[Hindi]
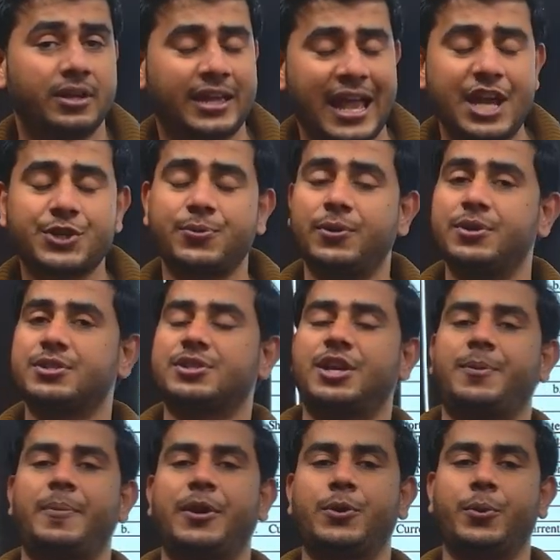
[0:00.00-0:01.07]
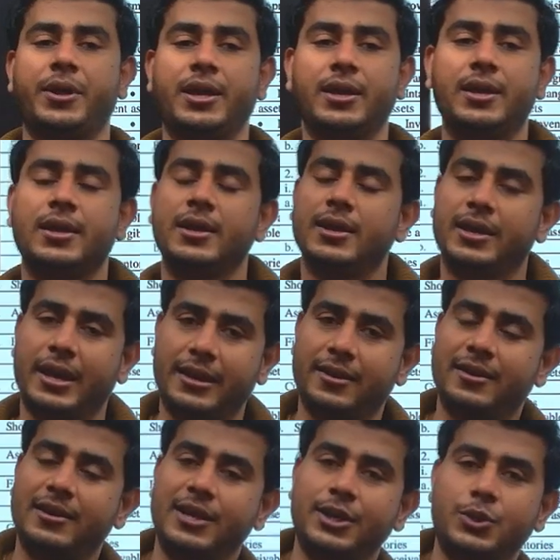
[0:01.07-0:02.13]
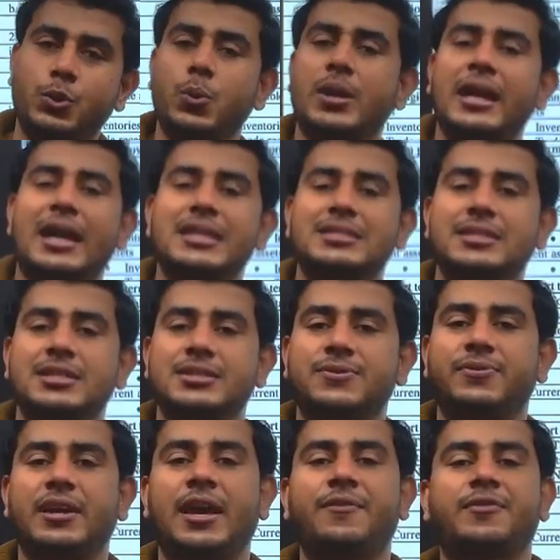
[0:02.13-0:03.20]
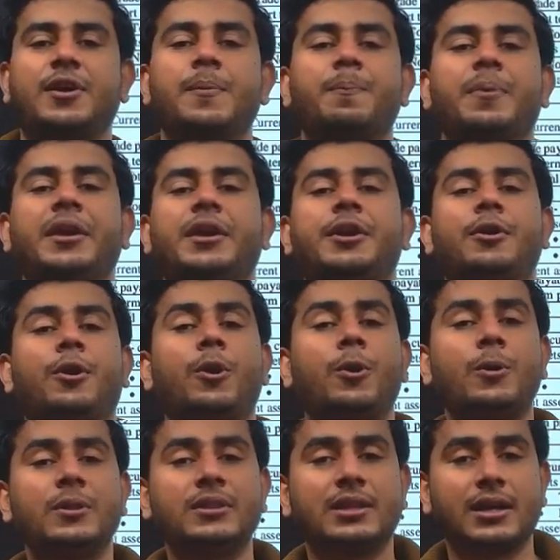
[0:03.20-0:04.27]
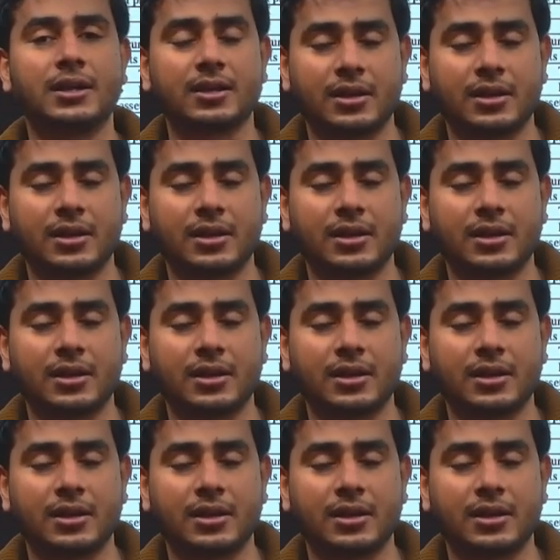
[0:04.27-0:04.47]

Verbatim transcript: cash flow statement today in earlier two classes we have completed all the